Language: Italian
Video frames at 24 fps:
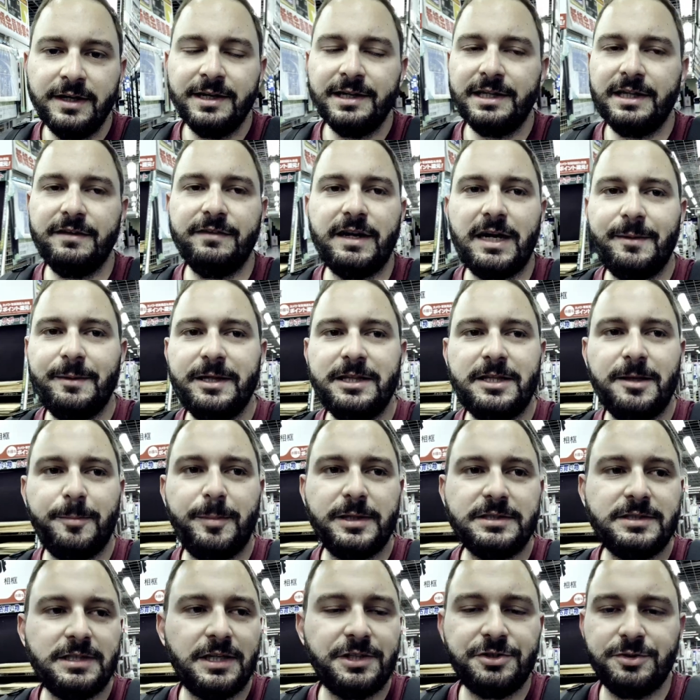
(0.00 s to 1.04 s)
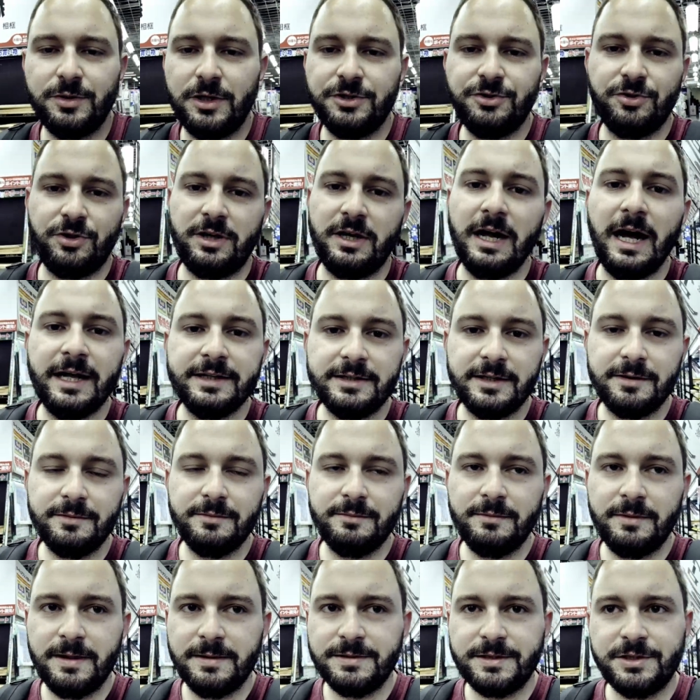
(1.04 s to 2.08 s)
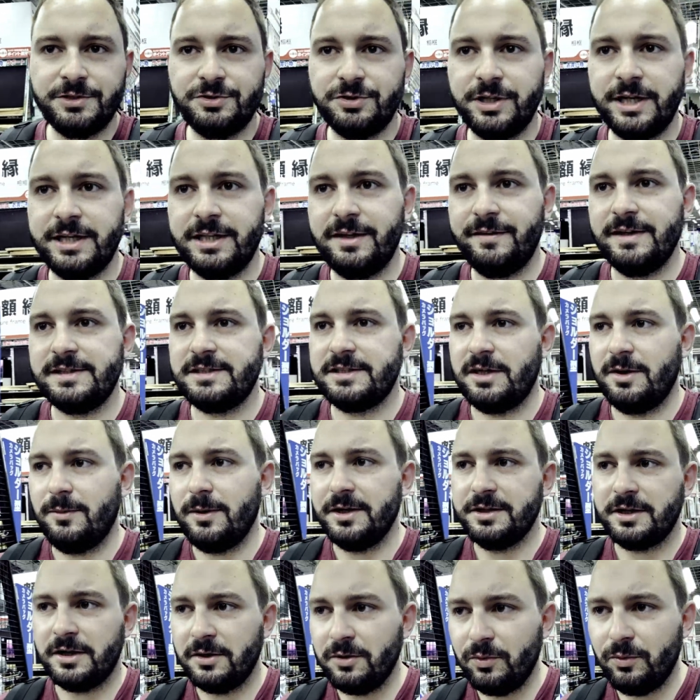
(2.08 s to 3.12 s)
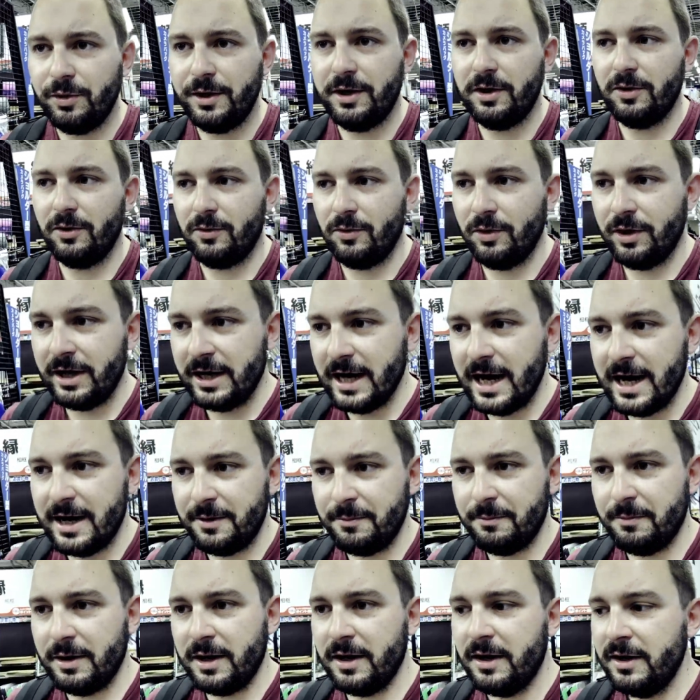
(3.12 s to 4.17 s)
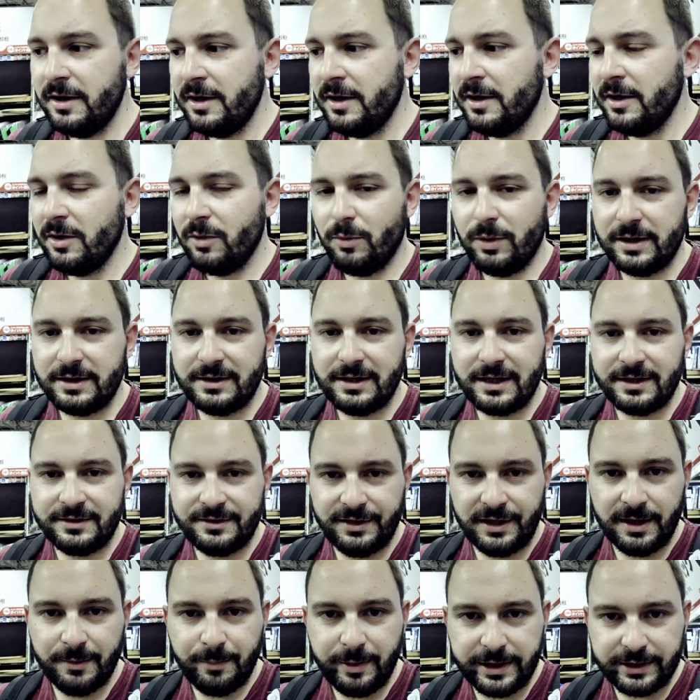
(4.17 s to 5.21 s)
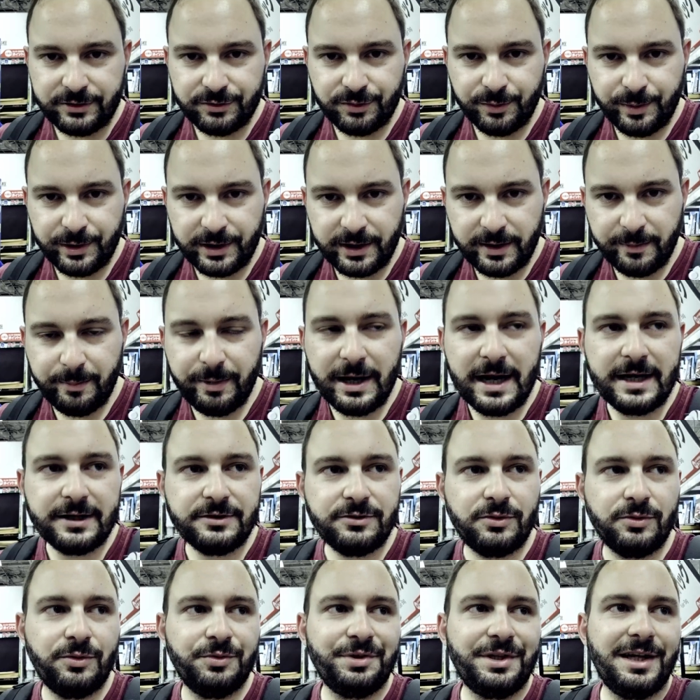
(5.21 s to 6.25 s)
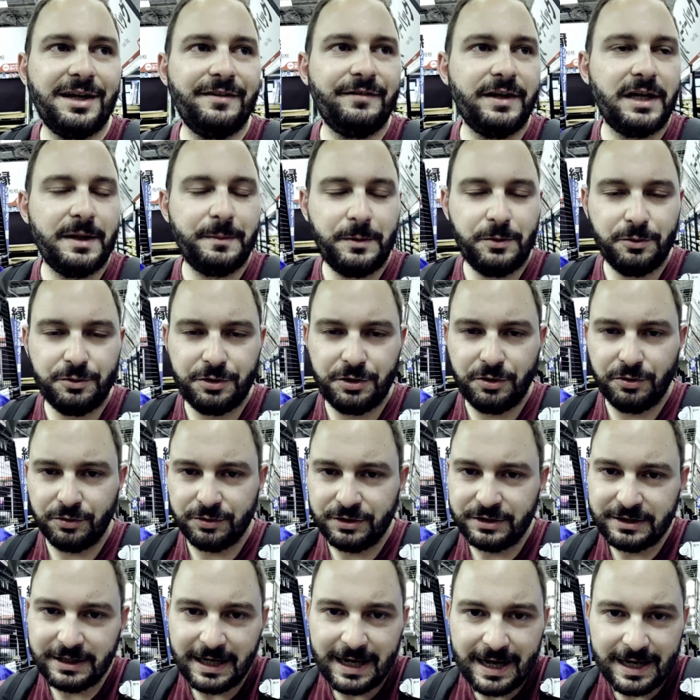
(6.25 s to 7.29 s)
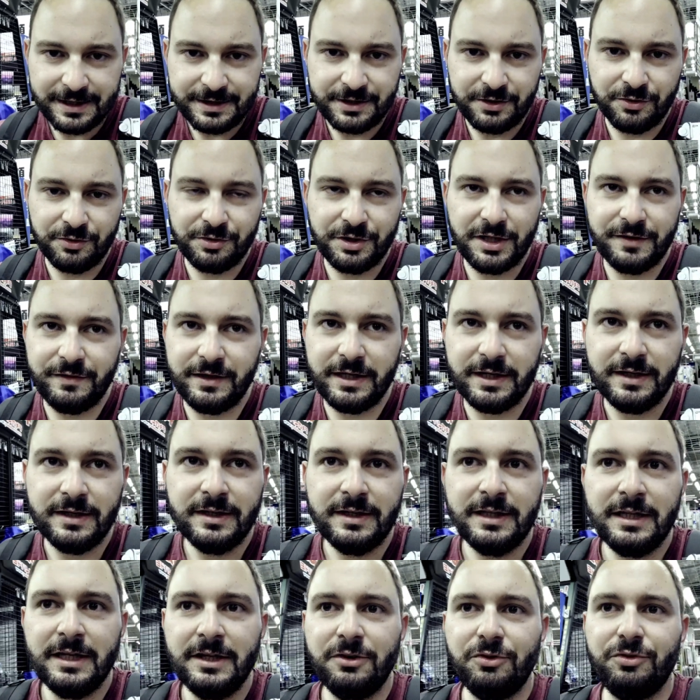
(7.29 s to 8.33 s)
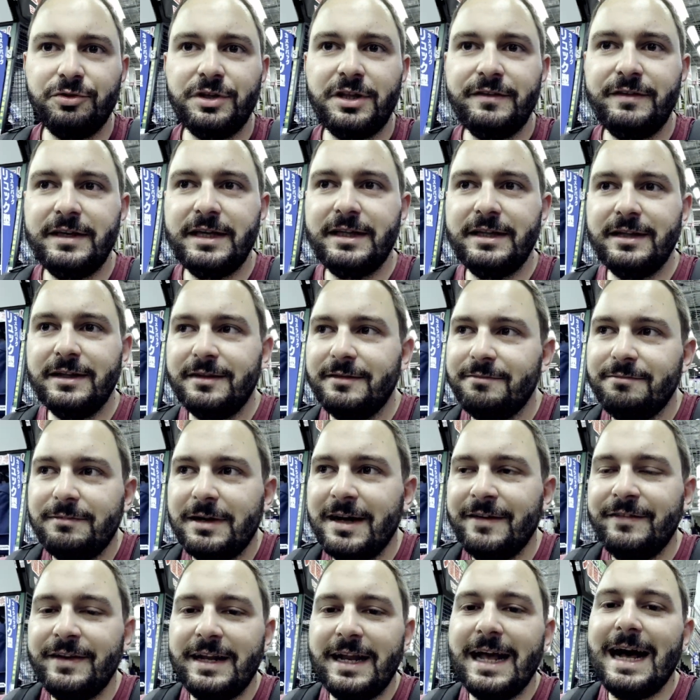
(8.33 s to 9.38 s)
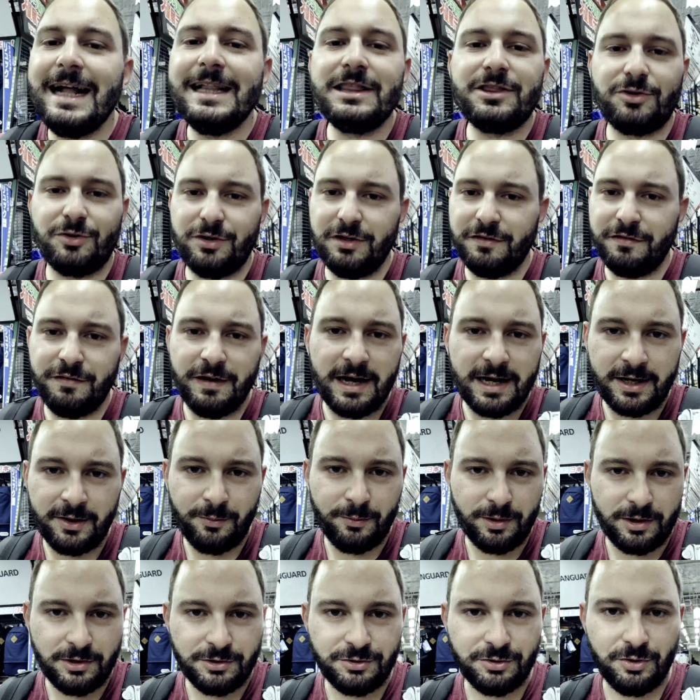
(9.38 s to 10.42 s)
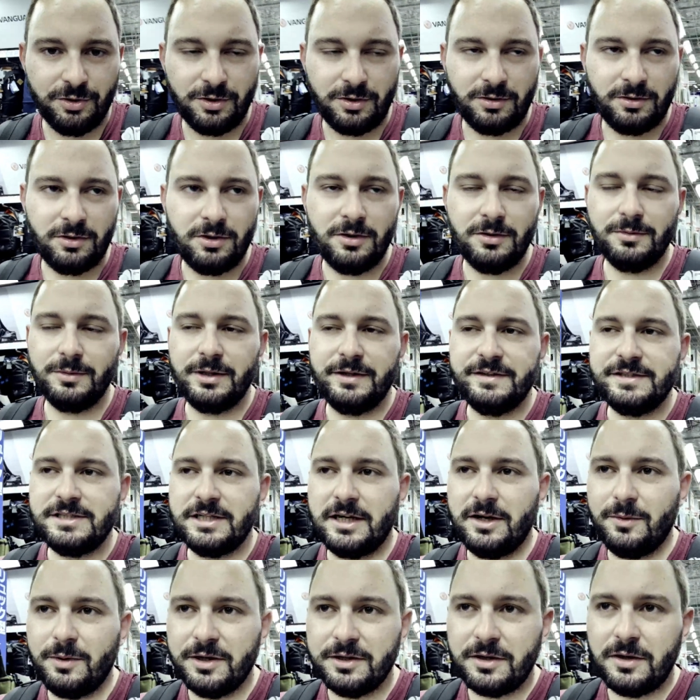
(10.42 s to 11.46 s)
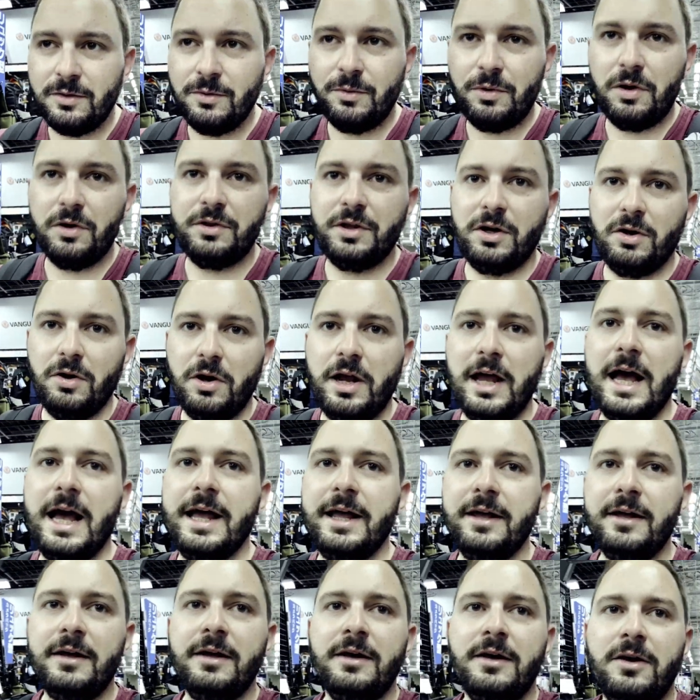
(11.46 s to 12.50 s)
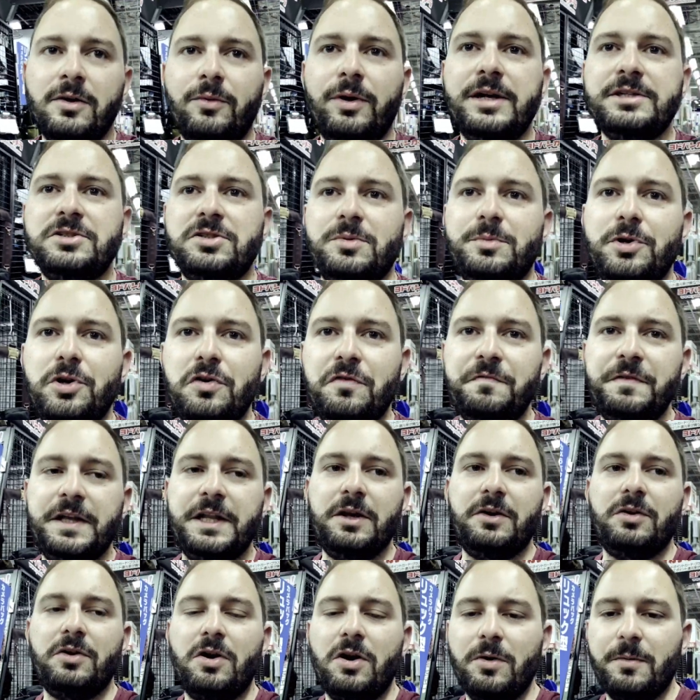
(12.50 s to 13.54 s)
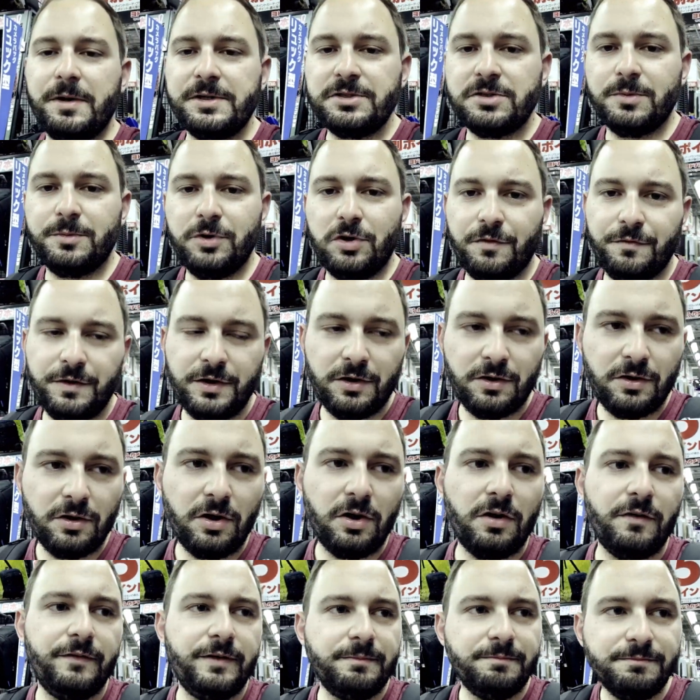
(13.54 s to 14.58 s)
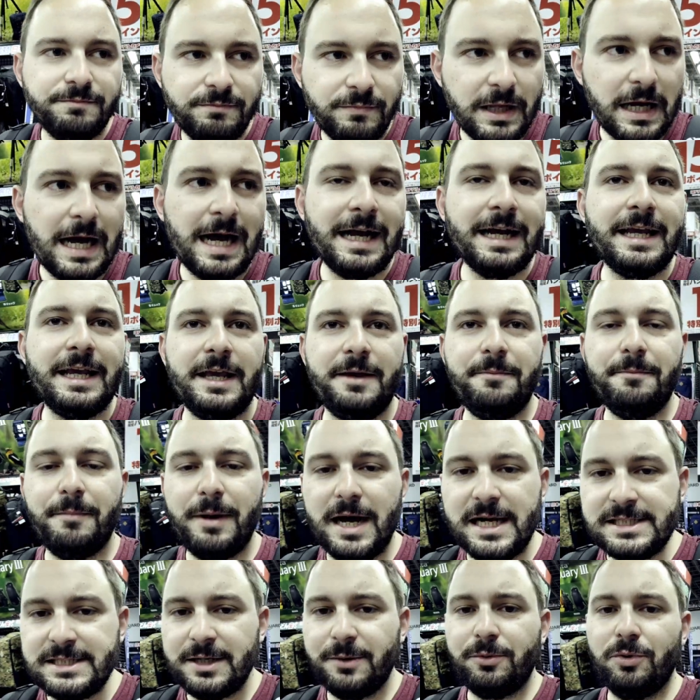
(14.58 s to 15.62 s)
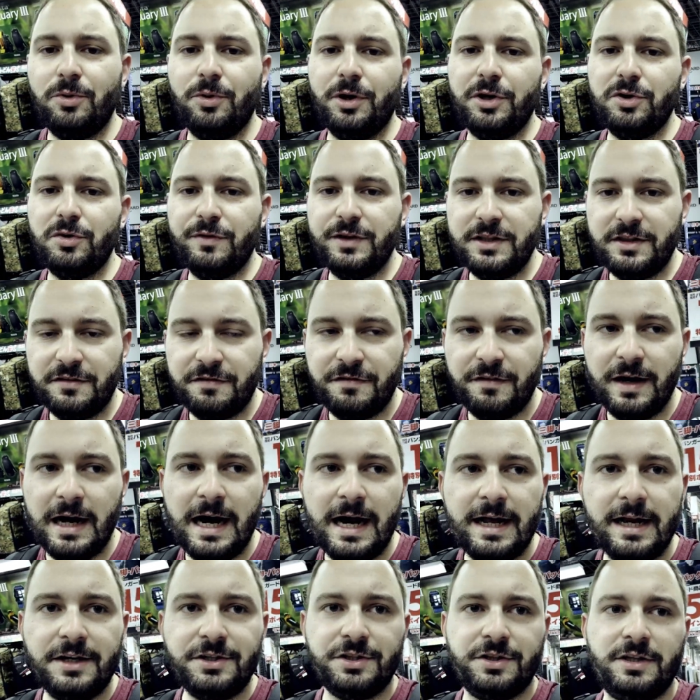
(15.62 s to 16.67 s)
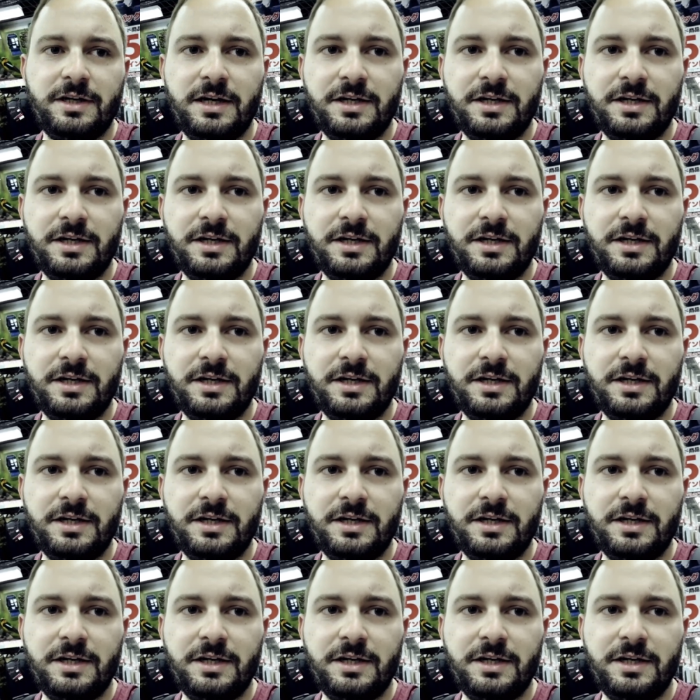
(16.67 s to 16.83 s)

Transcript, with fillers: devi veramente passarci una giornata, nel senso che devi essere qua tranquillo, con calma, guardarti reparto per reparto, non devi avere i minuti contati, non devi, non devi avere altro da fare in quel giorno, no? Devi stare qua tranquillo e dire ok, questo mi conviene o no, questo mi conviene o no, anche in base a quello che dovete fare, eccetera,